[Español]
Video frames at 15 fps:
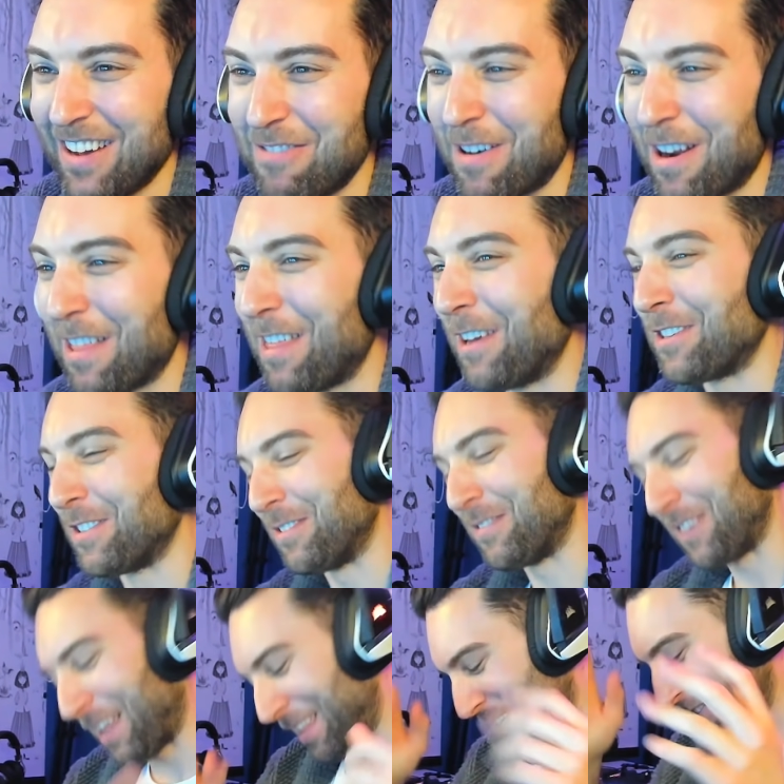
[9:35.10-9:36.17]
Precioso,
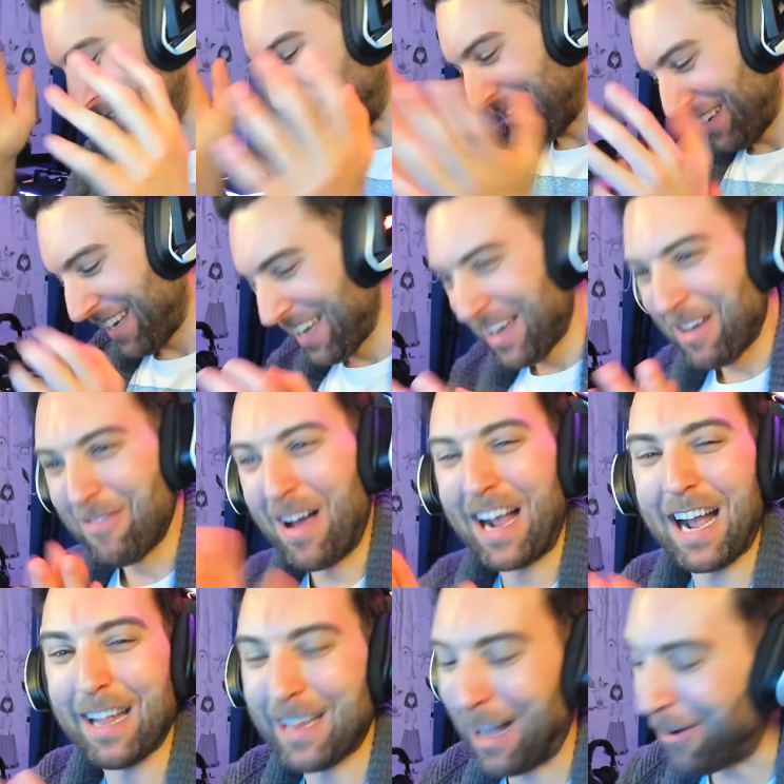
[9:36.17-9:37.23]
precioso. Me ha
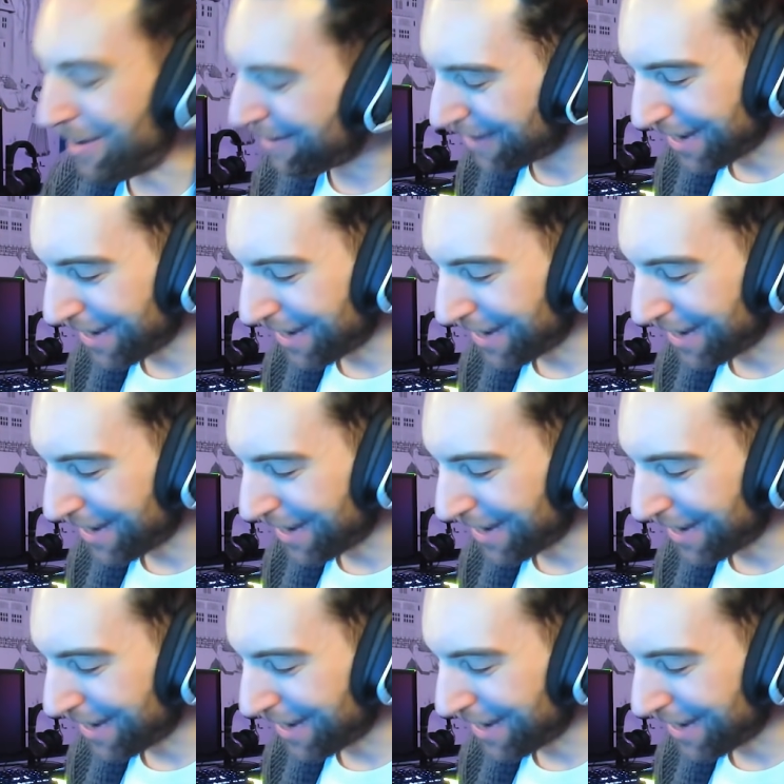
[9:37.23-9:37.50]
encantado, eh, me ha